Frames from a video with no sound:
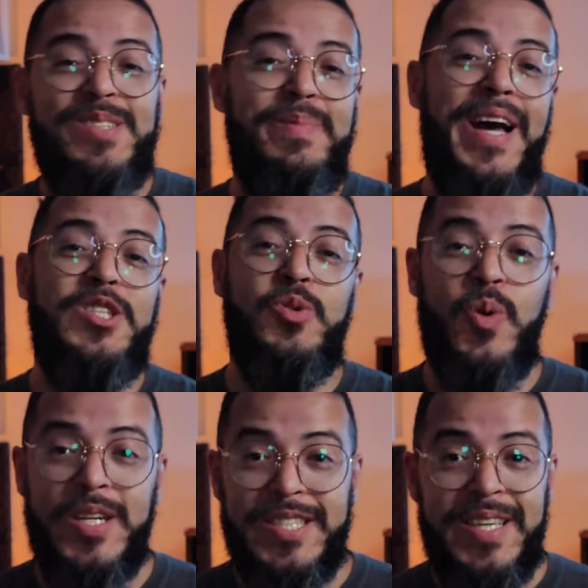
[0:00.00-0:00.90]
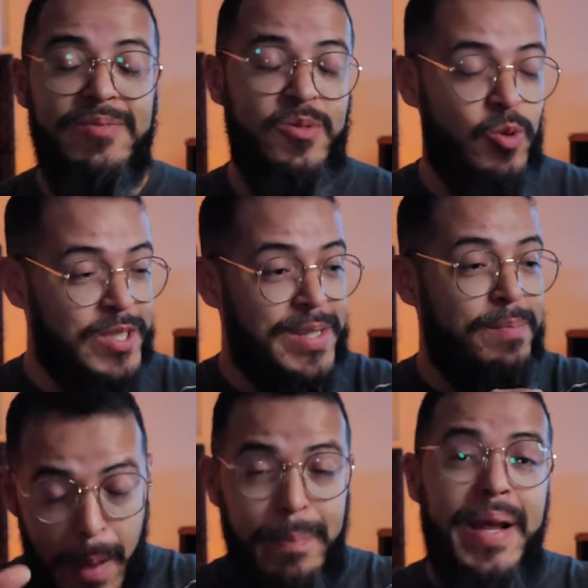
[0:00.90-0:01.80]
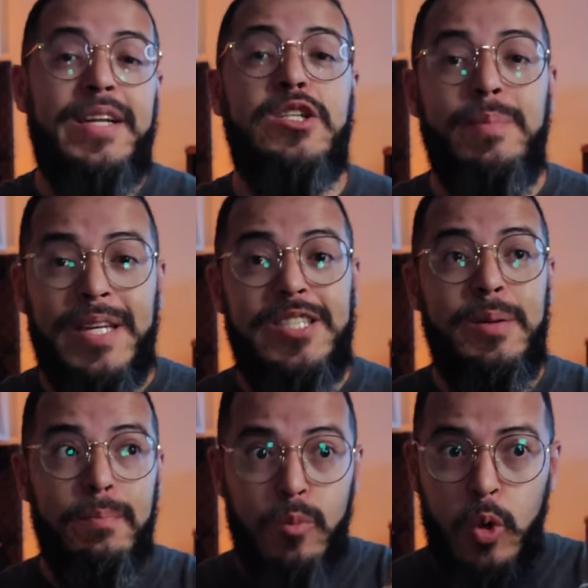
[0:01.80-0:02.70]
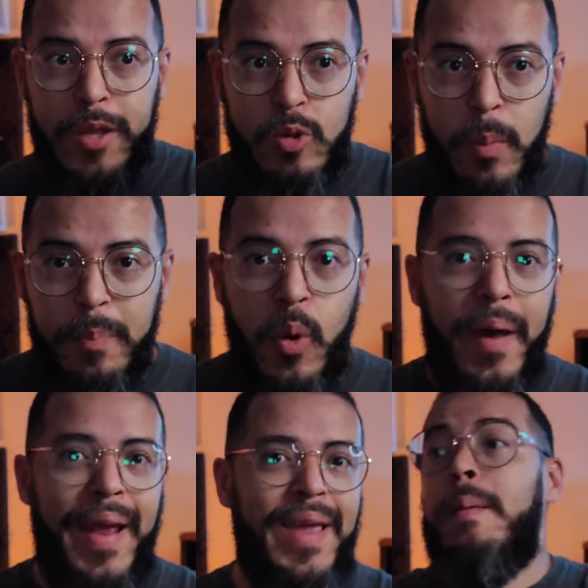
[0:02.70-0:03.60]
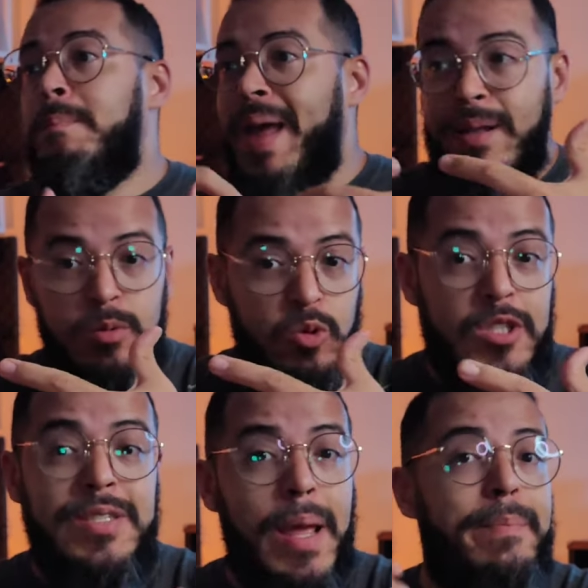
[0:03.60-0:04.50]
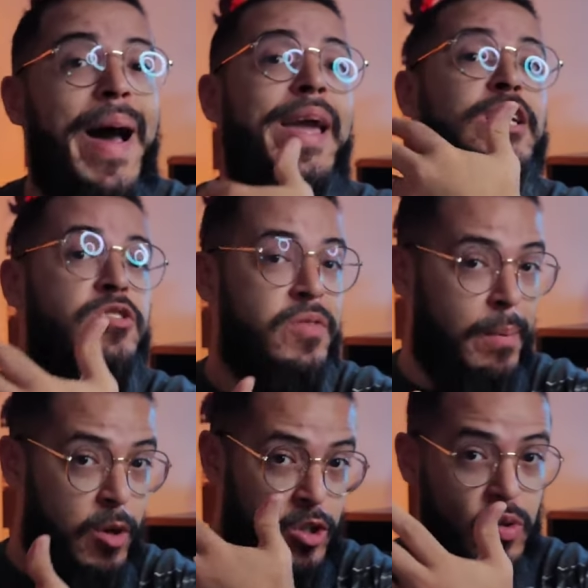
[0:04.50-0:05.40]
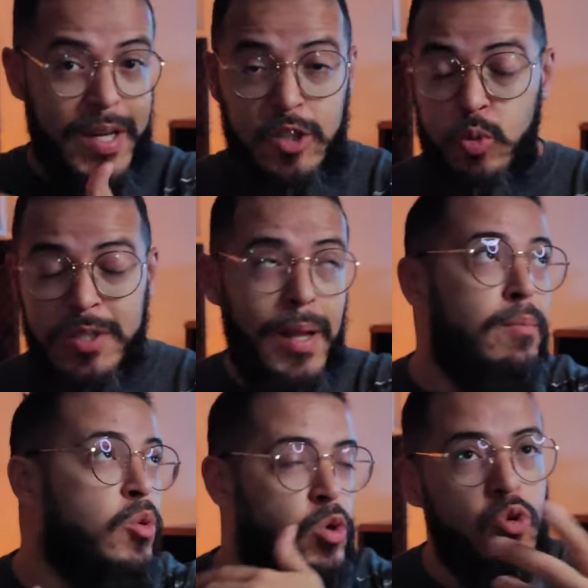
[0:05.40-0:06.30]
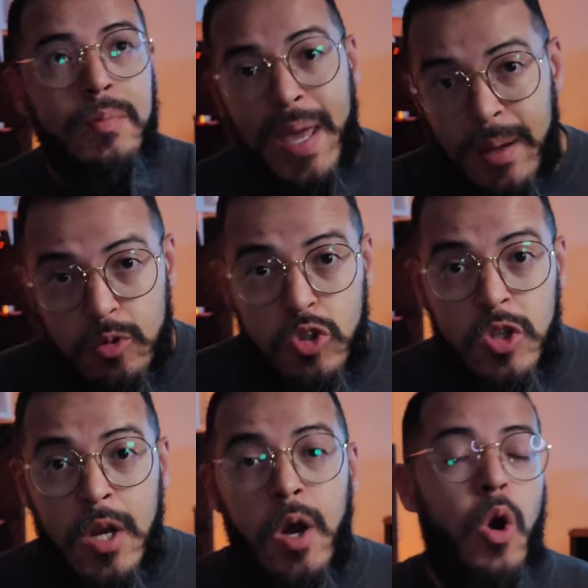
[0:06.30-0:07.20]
Smartwatch que custa aparentemente muito, porém, bem perto dos demais famosões, custa muito menos.